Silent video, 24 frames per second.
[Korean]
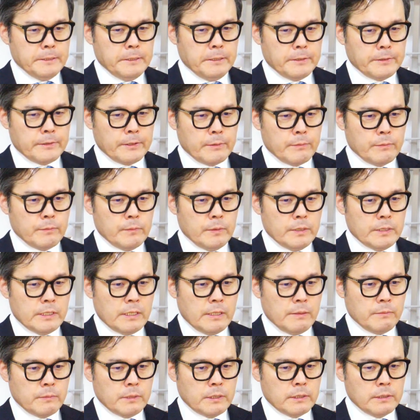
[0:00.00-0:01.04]
어떻게 보면
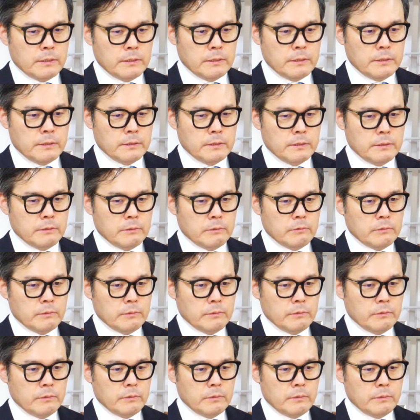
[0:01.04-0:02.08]
참 그
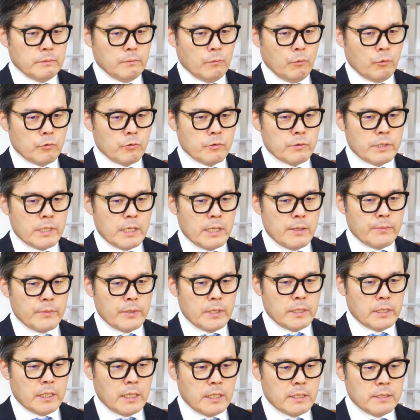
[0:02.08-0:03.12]
모든
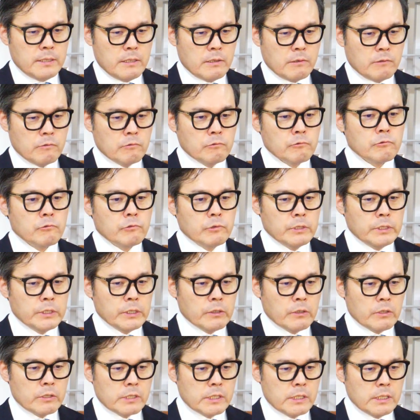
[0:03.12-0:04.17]
사람들이 다 이제 꿈꾸고
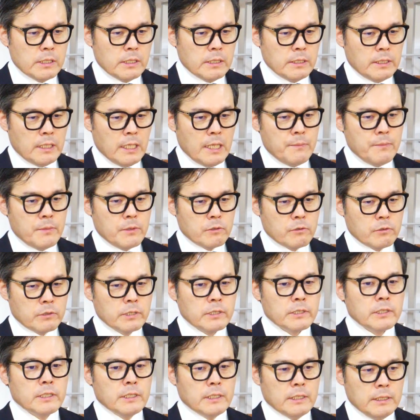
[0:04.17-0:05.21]
있는 것이 대한민국
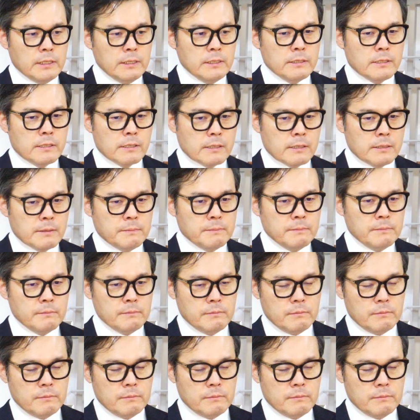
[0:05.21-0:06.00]
특히 지금